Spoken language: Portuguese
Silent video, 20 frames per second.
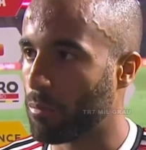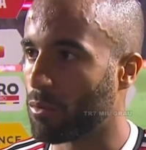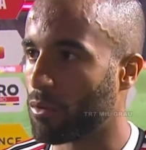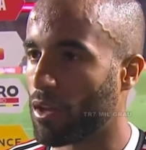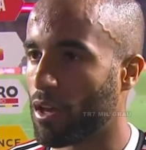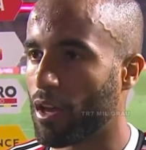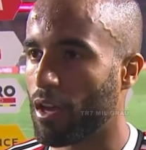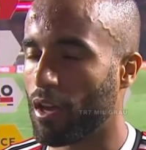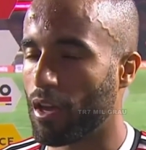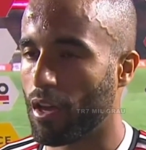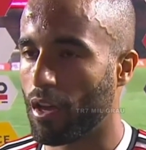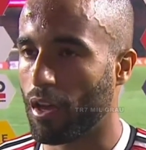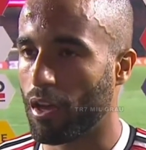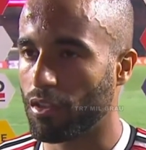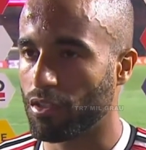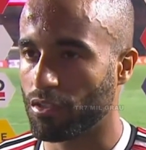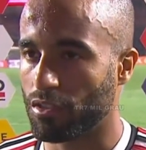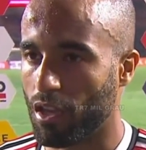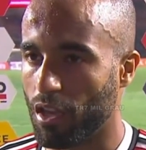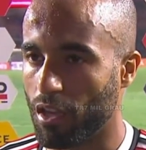Né? A
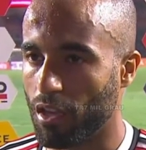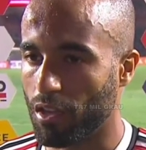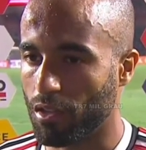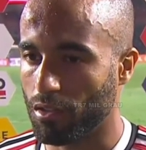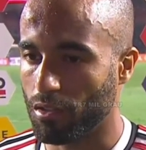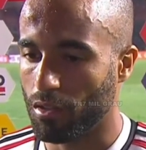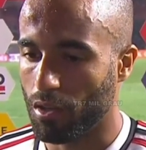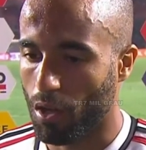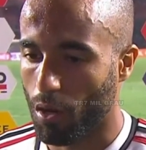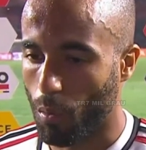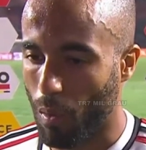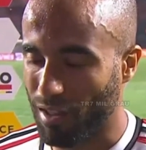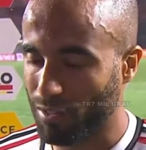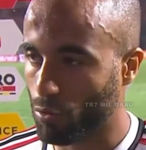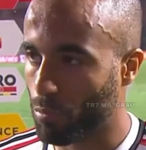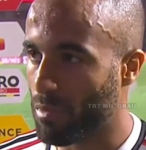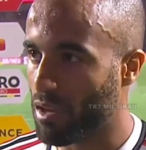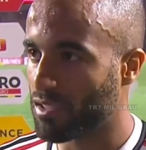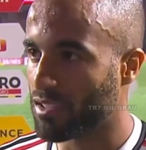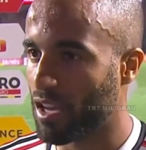gente tem quatro
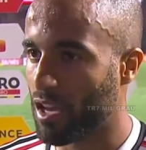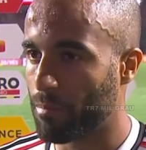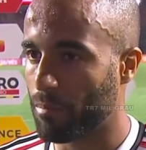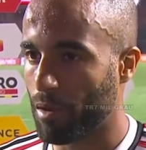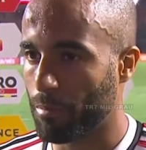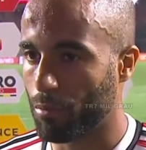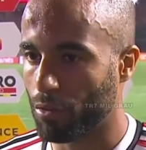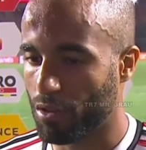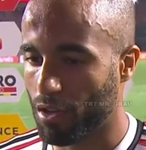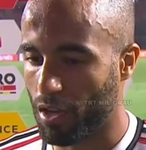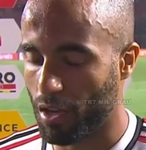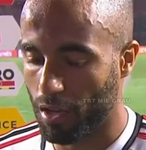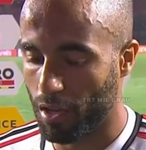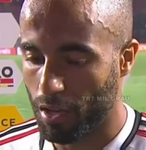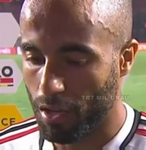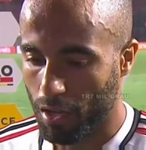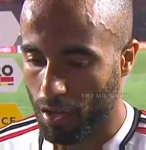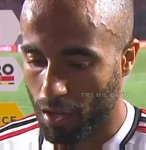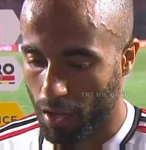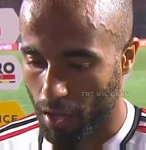meses aí para poder
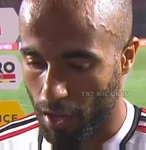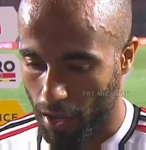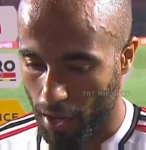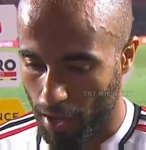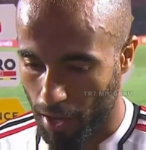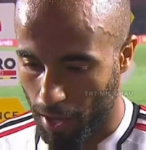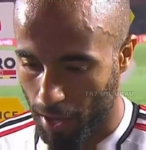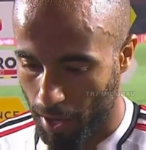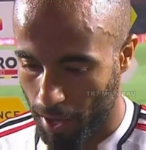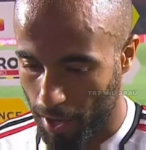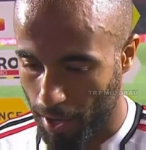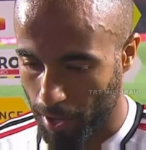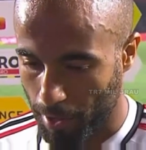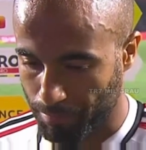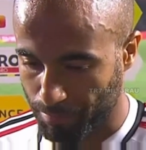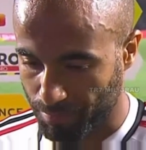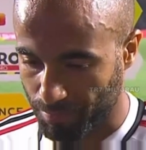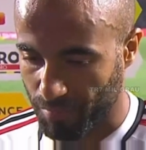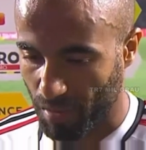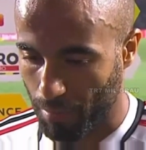é,
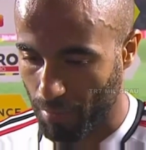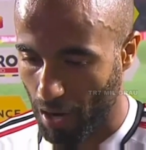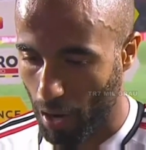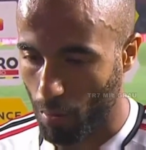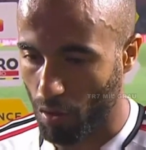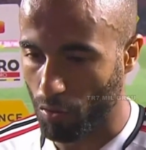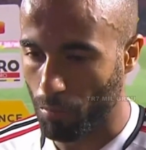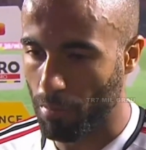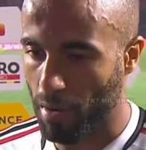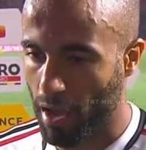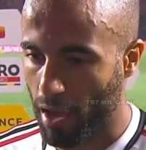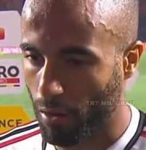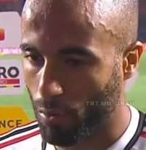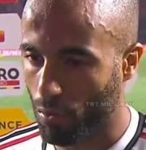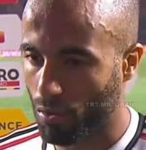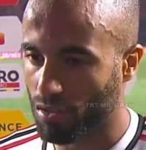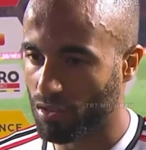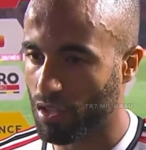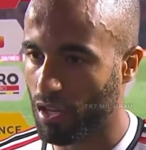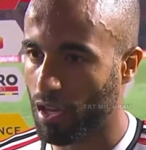terminar o ano bem,
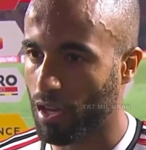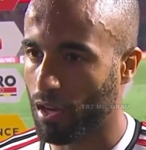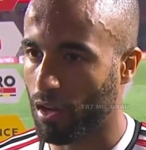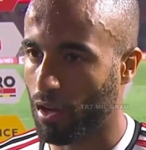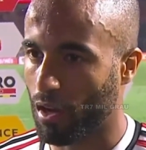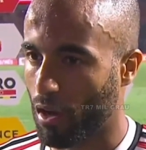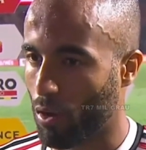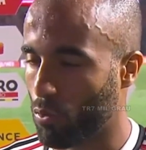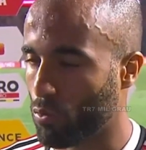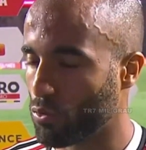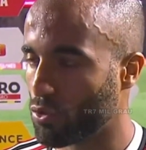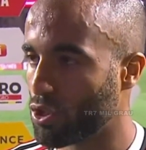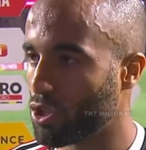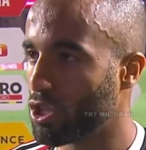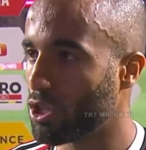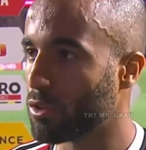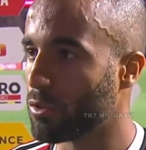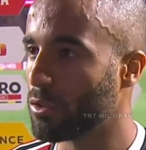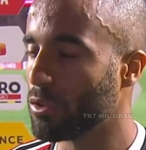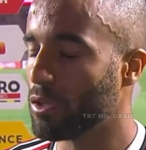conquistar algum
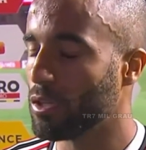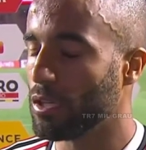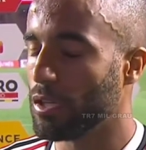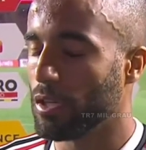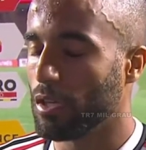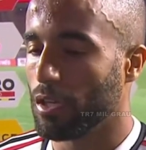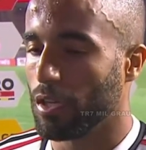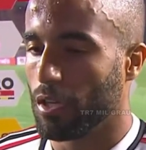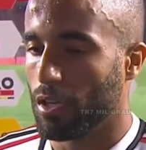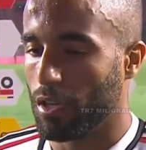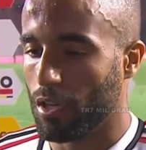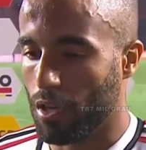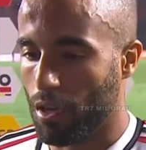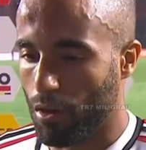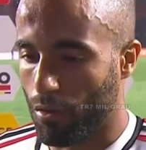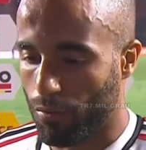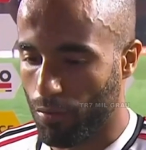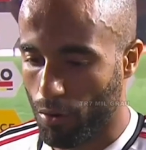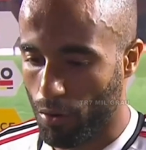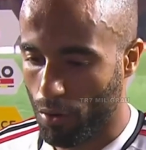título e eu
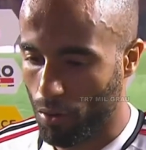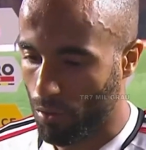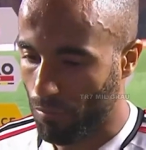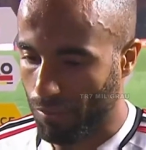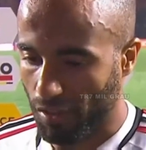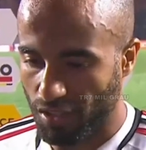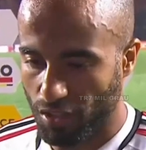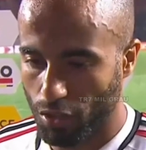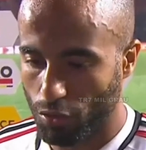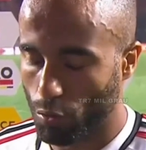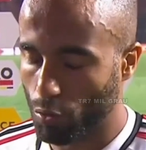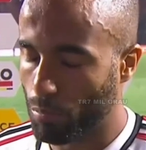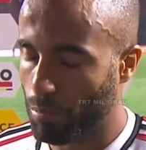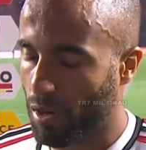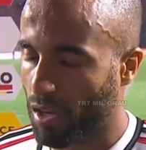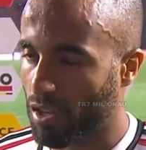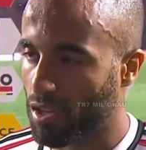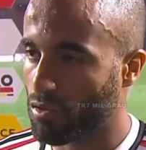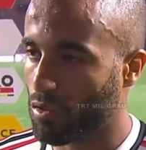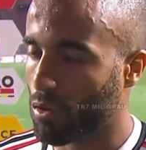vou fazer de tudo para
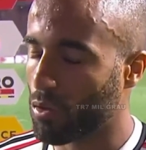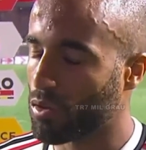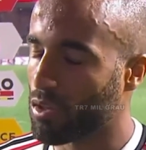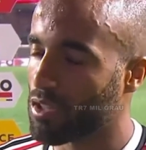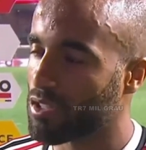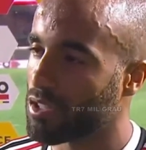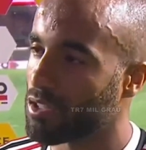que isso aconteça.